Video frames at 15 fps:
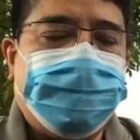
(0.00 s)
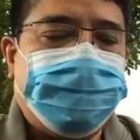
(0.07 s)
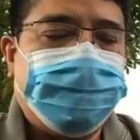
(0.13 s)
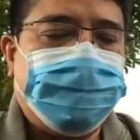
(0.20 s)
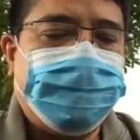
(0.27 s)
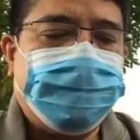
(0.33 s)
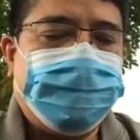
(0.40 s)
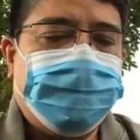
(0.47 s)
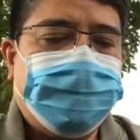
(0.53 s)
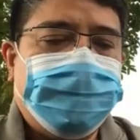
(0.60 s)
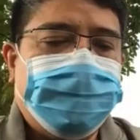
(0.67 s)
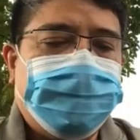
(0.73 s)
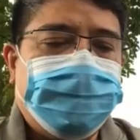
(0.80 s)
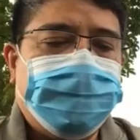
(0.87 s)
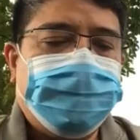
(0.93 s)
kembali
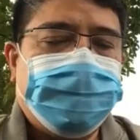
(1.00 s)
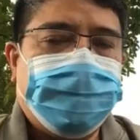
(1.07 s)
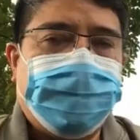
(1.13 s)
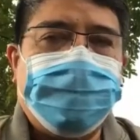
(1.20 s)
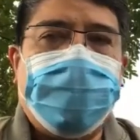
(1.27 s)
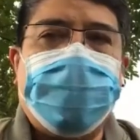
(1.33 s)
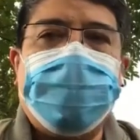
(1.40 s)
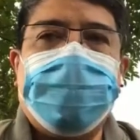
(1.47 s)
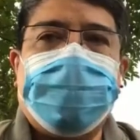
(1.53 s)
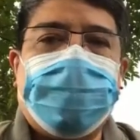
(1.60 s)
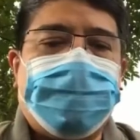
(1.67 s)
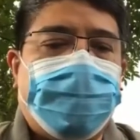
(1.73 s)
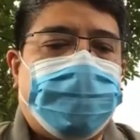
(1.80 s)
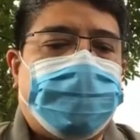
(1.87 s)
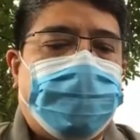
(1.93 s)
kepada
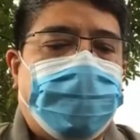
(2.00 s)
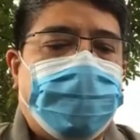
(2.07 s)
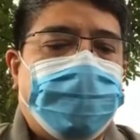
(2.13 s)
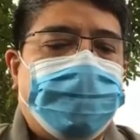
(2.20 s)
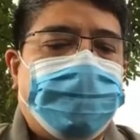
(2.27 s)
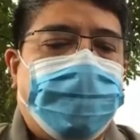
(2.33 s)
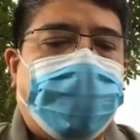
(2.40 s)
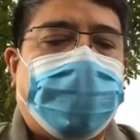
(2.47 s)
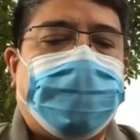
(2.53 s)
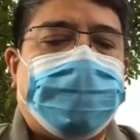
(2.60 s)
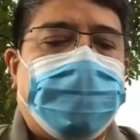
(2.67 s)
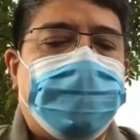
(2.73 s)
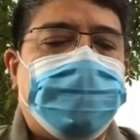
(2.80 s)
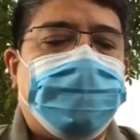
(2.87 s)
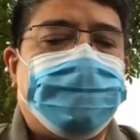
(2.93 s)
pangkatnya semula. Anda bisa
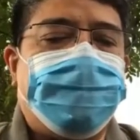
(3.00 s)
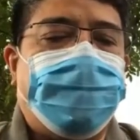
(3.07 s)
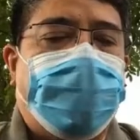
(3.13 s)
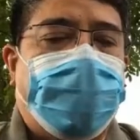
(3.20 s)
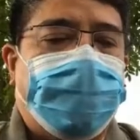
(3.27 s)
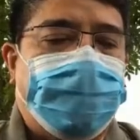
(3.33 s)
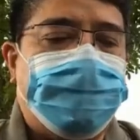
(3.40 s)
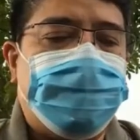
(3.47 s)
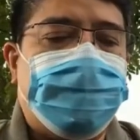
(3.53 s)
membaca ulang.